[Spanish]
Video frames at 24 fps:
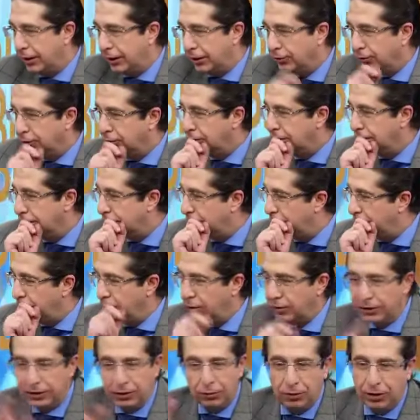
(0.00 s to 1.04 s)
que esto se
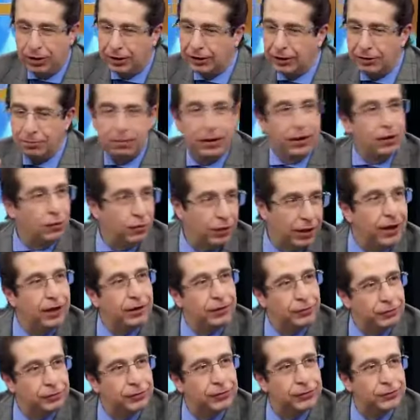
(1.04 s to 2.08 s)
escribió hace cuarenta y pico de
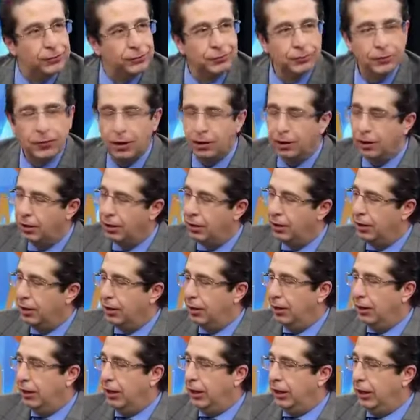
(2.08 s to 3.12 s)
años,
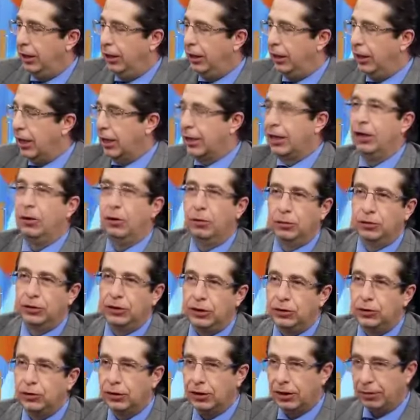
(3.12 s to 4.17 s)
y, aquí lo hemos
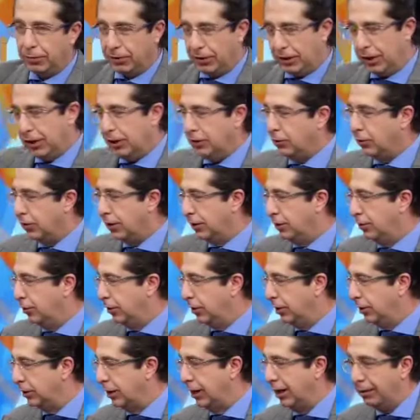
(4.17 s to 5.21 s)
dicho en repetidas
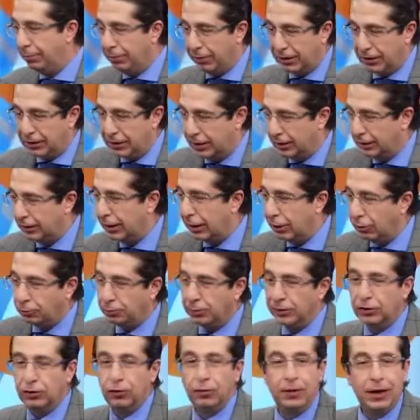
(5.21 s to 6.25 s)
ocasiones, el presidente
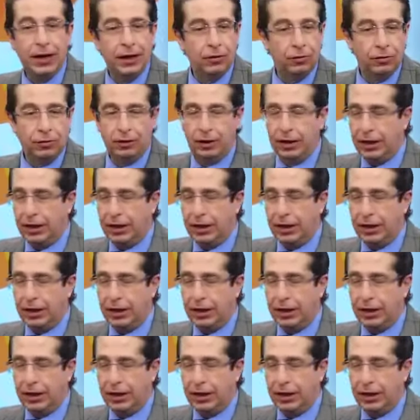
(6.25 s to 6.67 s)
López Obrador,